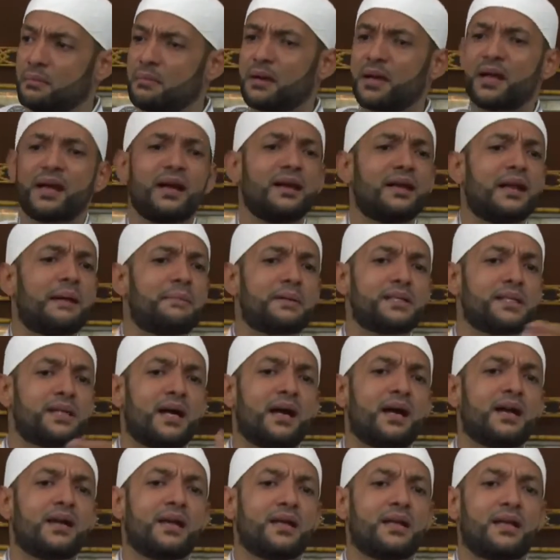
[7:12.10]
mereka tidak
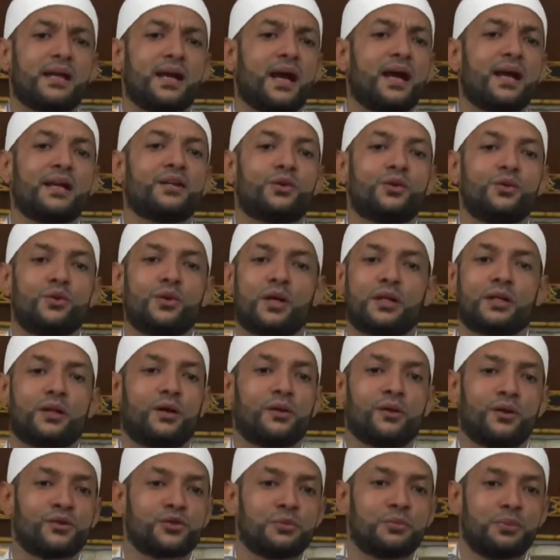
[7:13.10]
percaya denganku kata
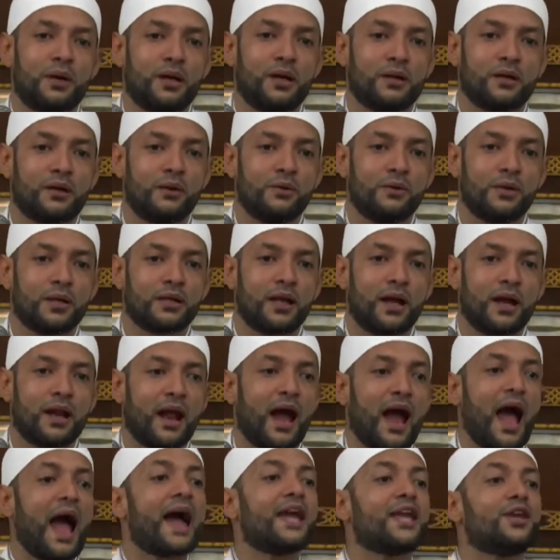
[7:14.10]
Allah Subhanahu wa
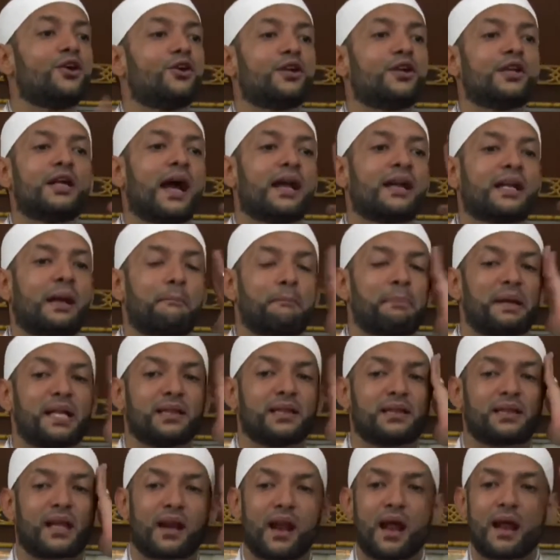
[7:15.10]
taala. Ayo dengan
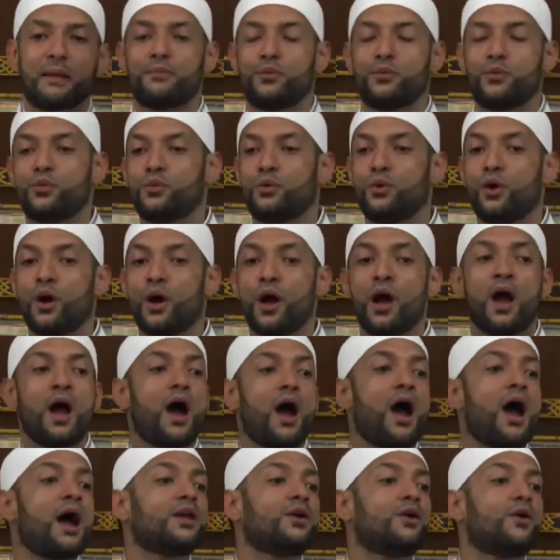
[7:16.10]
kepinteranmu,
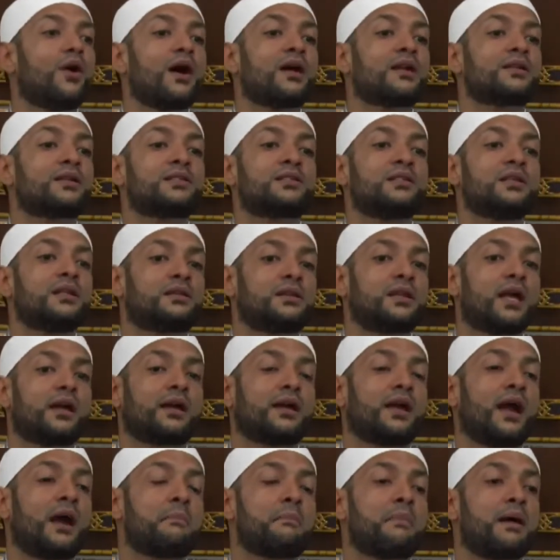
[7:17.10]
ayo
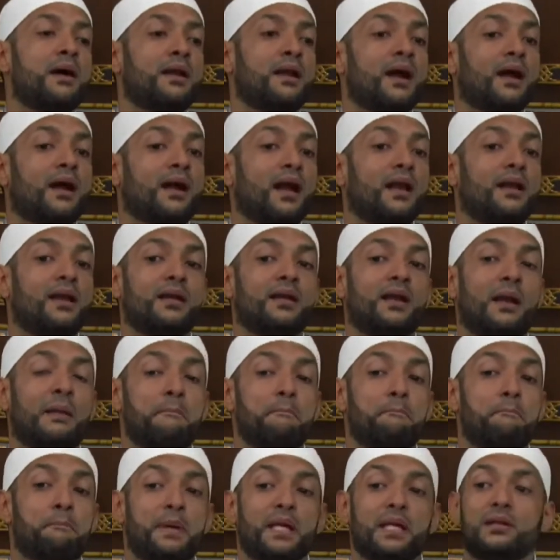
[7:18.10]
arsitek yang mana
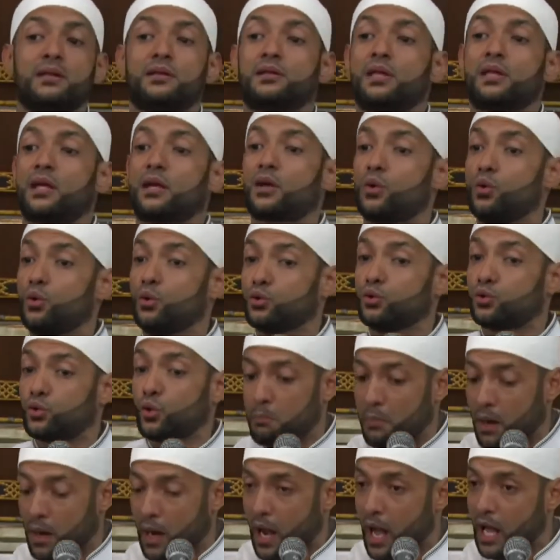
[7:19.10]
kalian pinter
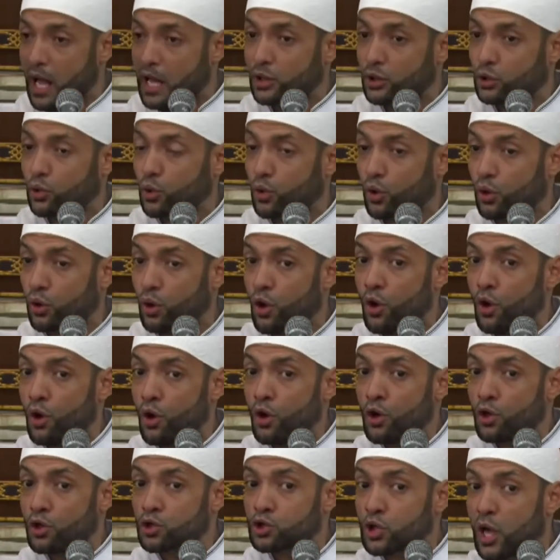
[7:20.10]
untuk mengatur
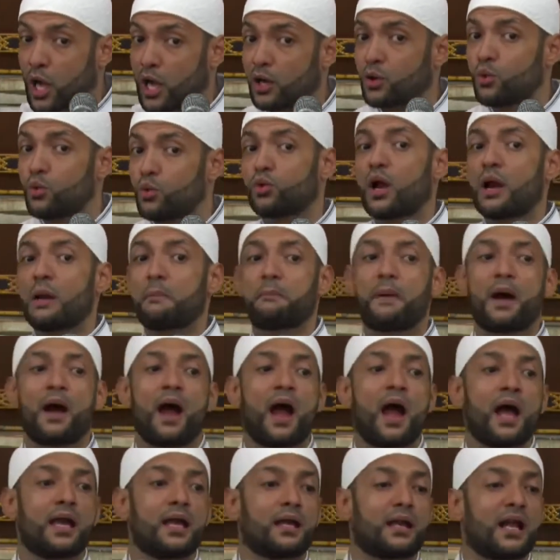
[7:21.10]
saluran
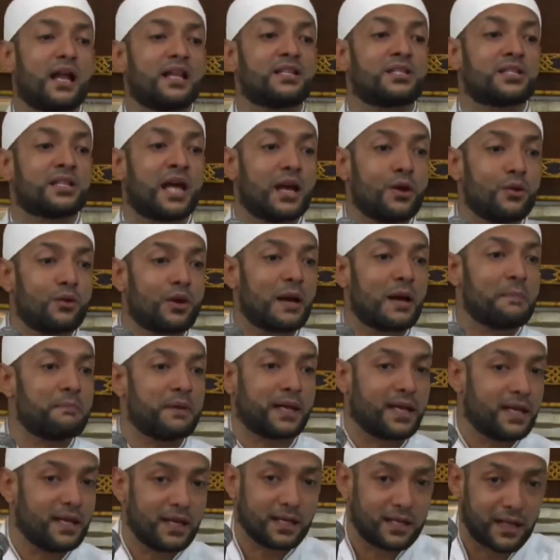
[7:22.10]
pengairan, saluran
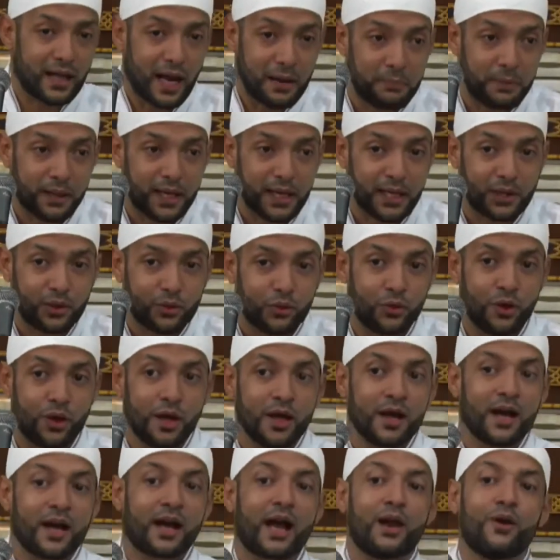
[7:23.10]
begini dengan begitu.
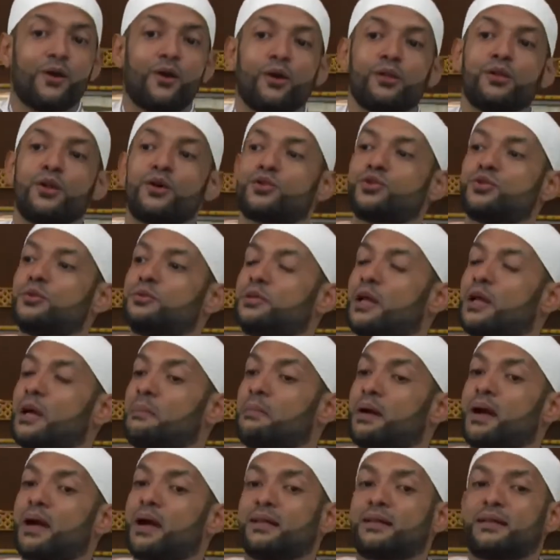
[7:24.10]
Kalau Allah sudah
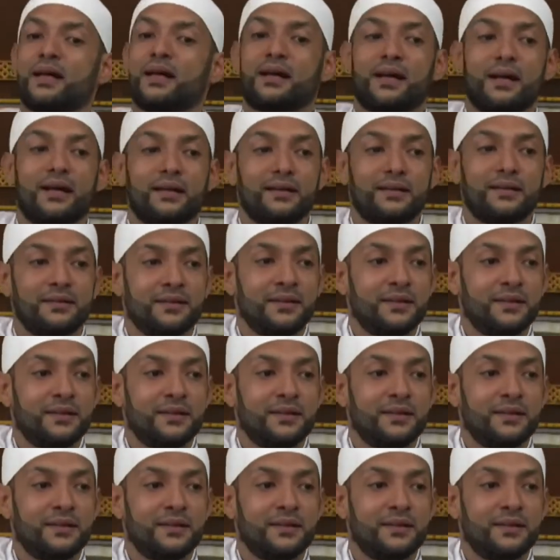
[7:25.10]
mengatakan,